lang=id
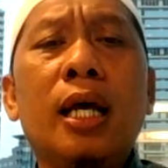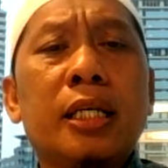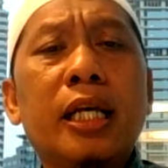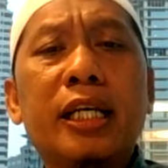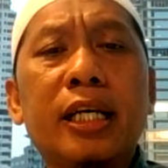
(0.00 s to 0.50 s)

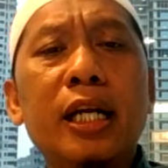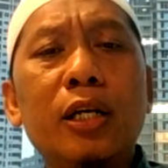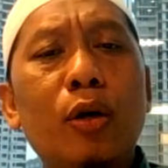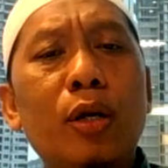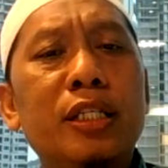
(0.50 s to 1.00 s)
Saya kira
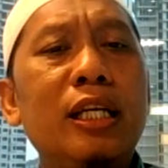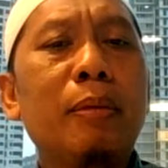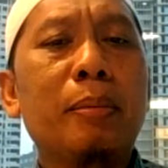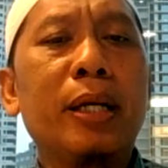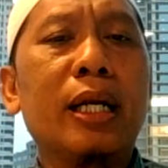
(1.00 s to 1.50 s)
ini kondisinya
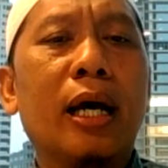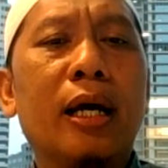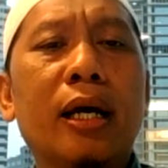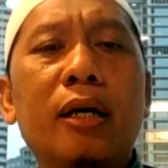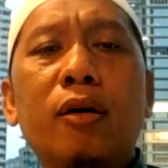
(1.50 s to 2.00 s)
berbeda
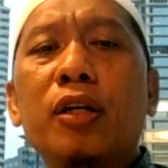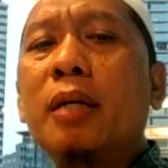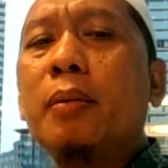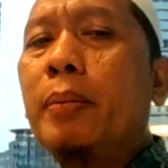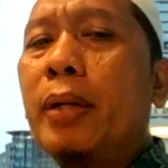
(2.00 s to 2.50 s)
ya,
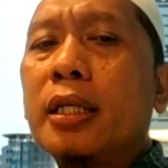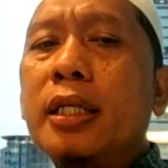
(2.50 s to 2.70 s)
kondisinya berbeda